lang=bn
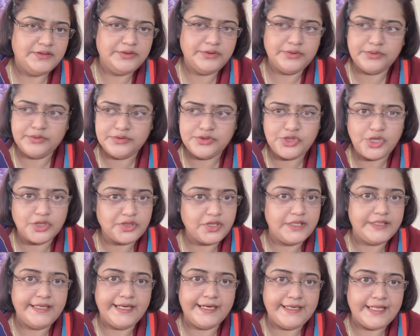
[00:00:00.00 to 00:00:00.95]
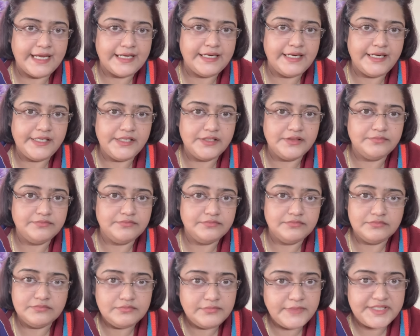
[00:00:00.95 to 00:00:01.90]
তো ছতলা থেকে ডাকলে
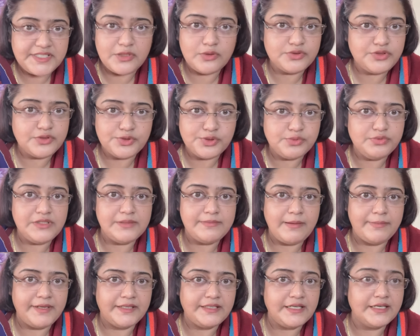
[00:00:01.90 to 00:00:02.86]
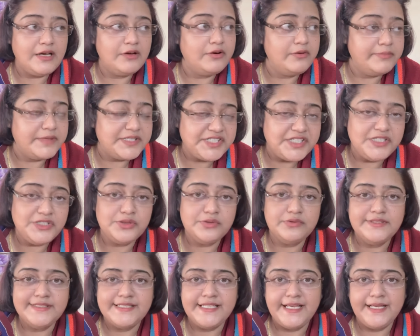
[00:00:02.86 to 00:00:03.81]
নিচে লোকজন শুনতে পাবে না তার কারণ মেশিন
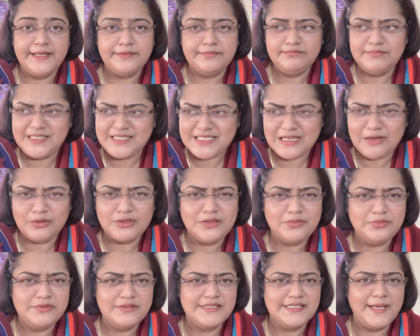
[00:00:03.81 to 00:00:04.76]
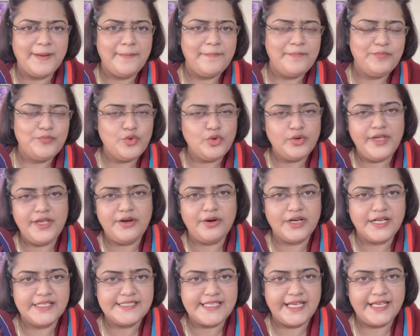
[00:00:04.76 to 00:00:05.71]
চলছে নিজেরা কথা বলছে তো কি
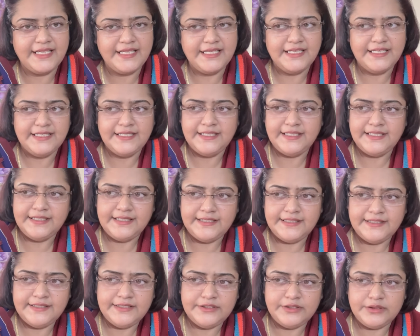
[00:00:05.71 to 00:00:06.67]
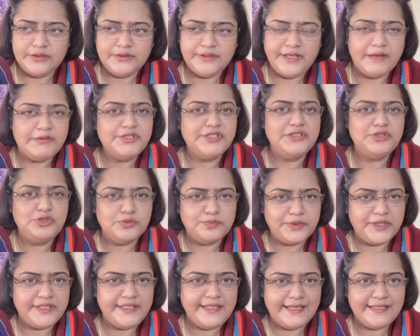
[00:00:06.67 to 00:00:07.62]
করা যায় তো কেউ যদি একটু
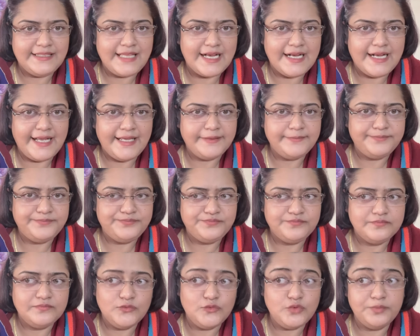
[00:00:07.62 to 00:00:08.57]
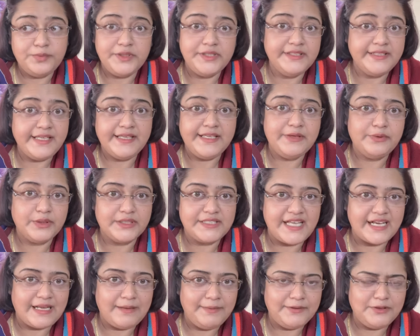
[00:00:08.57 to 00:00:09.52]
উপরের দিকে তাকায় উপরের দিকে কী করে
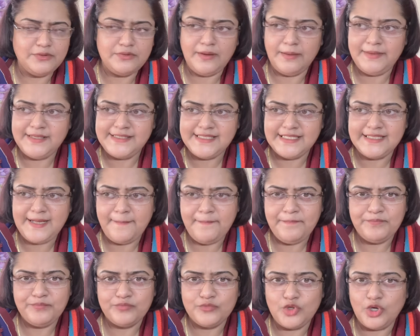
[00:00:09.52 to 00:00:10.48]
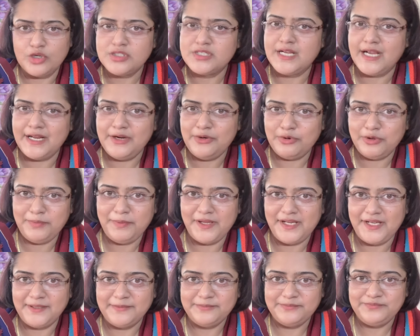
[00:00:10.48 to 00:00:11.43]
তাকাবে তো ভাবলেন যে একটা দশ টাকার নোট
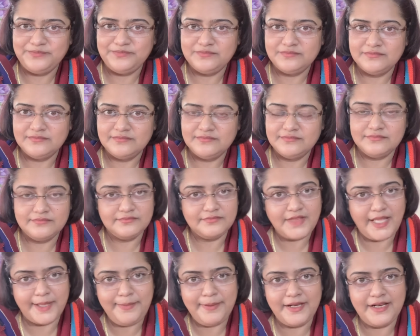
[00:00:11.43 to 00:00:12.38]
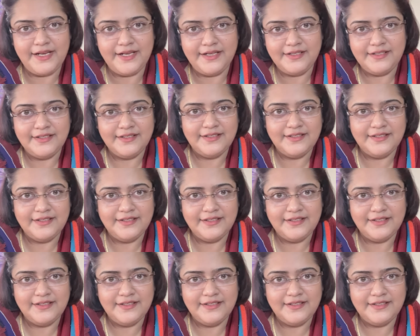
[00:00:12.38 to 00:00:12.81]
ফেলি তাই ফেললেন